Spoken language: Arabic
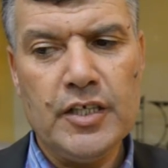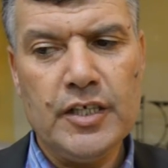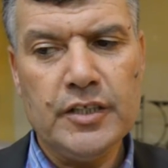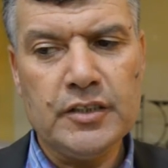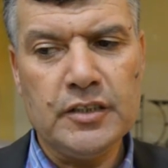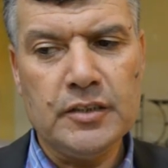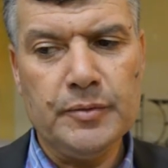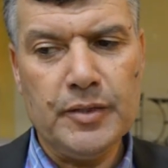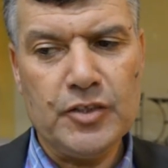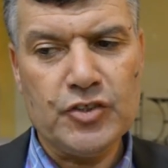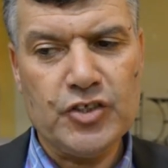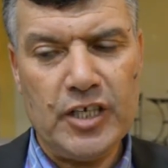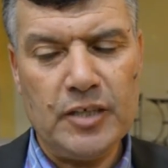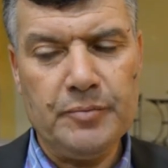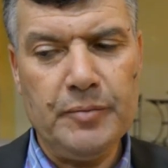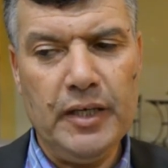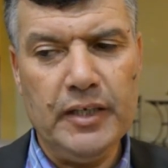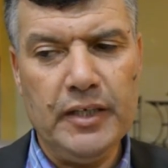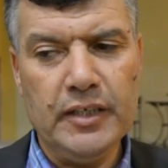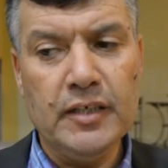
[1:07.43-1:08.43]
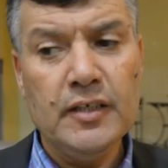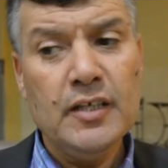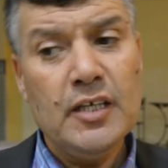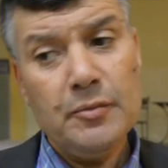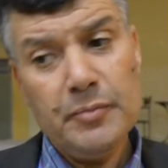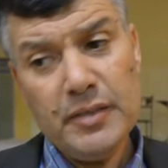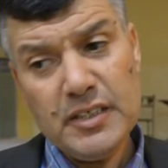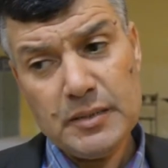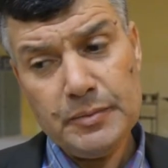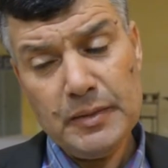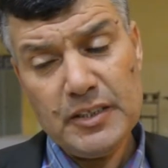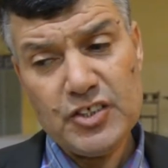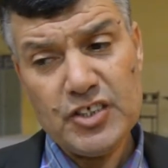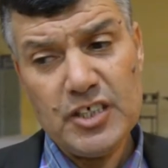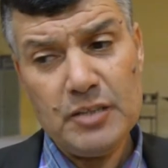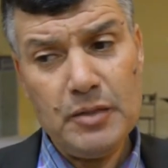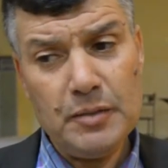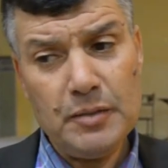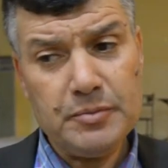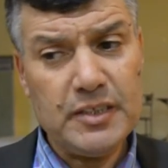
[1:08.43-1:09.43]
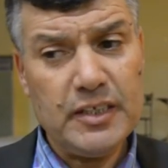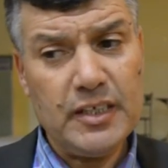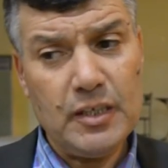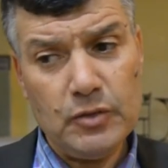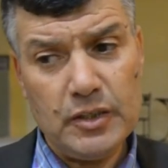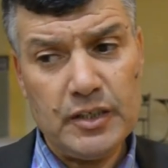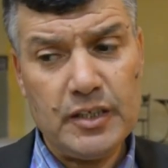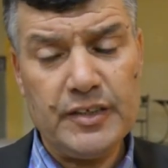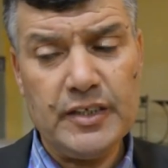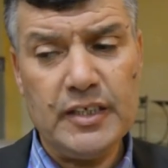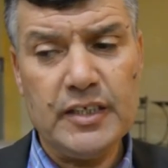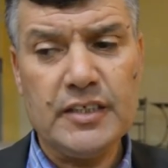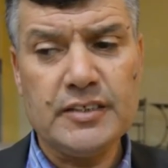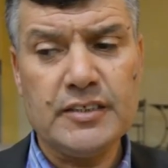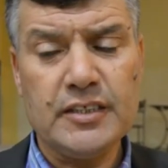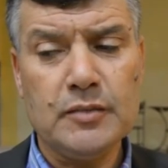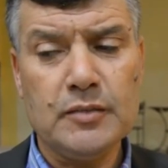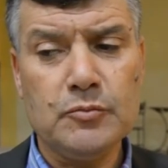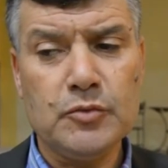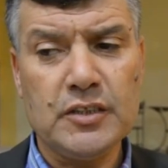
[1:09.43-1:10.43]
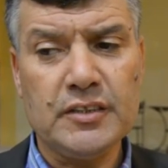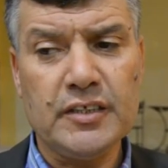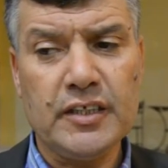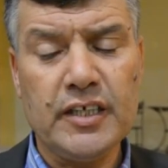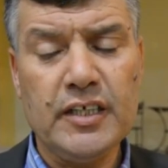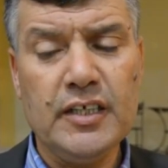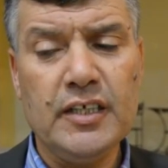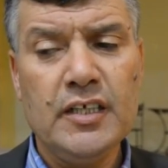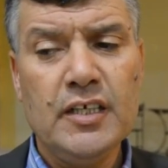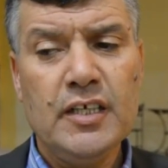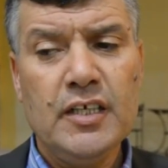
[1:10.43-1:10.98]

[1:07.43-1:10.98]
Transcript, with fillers: تدبير الشان المحلي بالنسبه للشباب تناول كذلك السيد المتدخل